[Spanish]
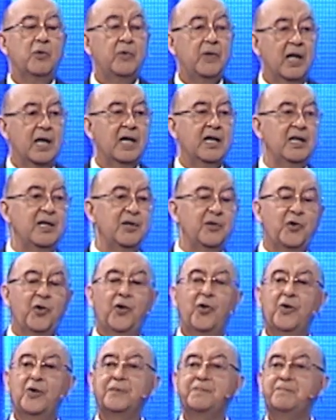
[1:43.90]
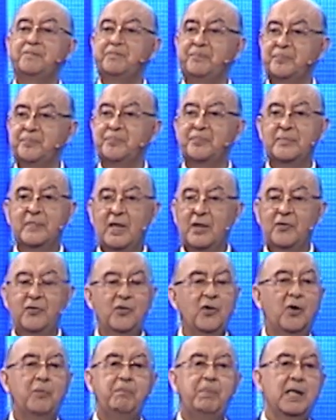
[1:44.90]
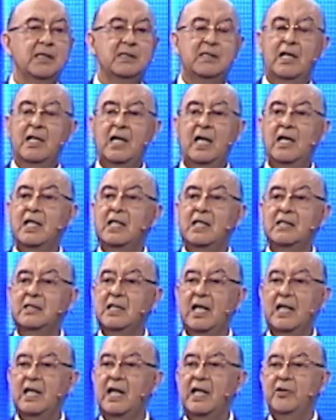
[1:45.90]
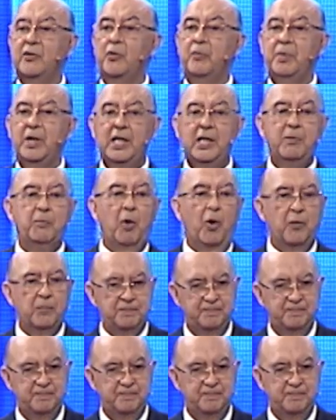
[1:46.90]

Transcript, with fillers: evangélico, no pasará de salario mínimo.